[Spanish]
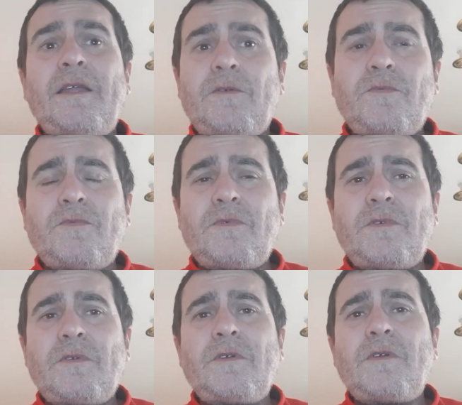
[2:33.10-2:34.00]
en
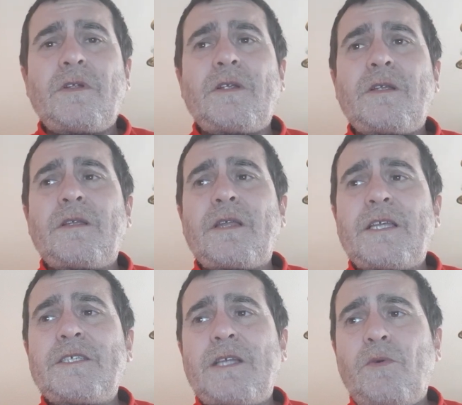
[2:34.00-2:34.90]
un
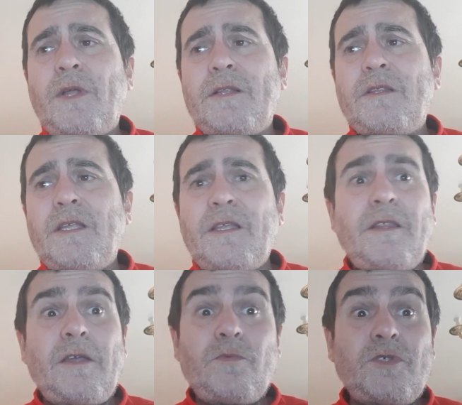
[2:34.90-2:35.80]
restaurante
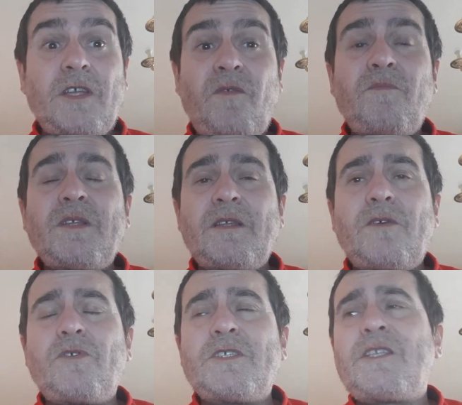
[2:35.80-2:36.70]
de un chef
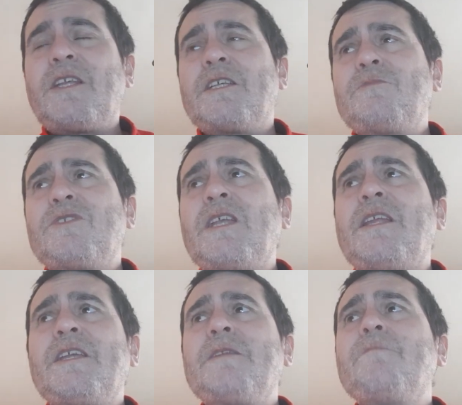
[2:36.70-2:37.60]
con estrellas
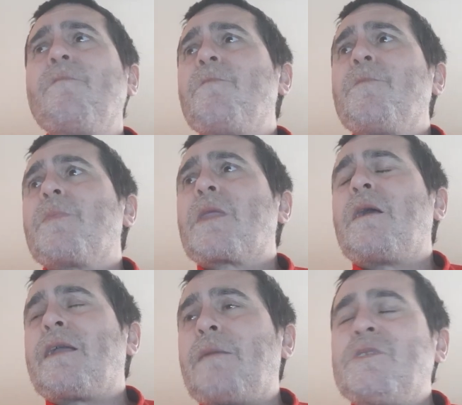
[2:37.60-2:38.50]
Michelin,
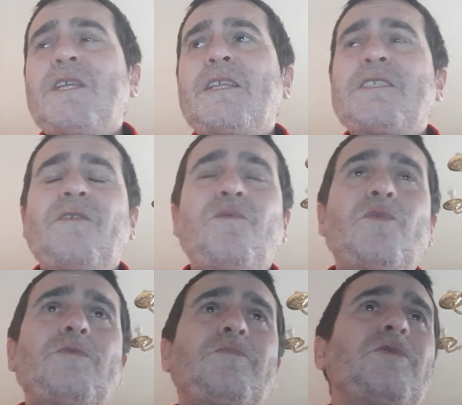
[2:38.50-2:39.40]
camisetas de
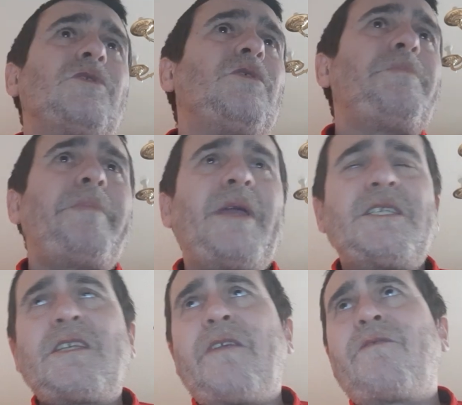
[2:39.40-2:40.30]
fútbol,
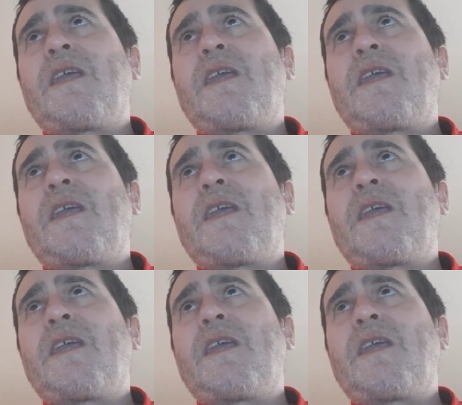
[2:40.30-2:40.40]
Paysafe